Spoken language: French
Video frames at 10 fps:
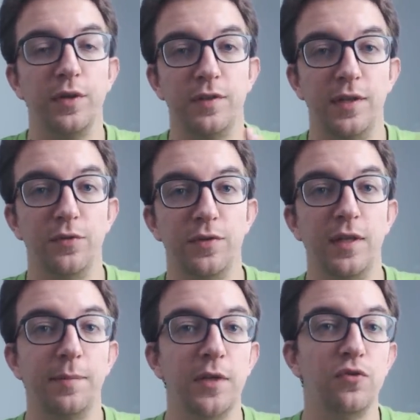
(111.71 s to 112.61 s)
essayer de
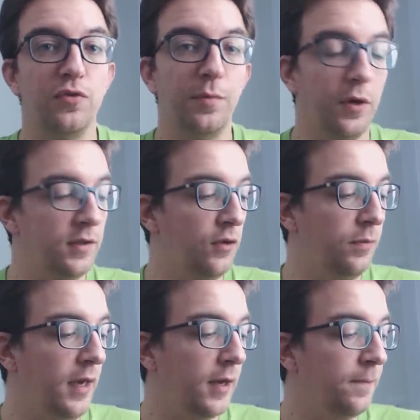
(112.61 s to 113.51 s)
s'adapter justement à ces
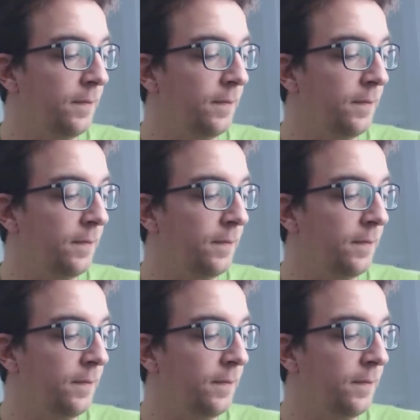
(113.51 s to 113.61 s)
lumières.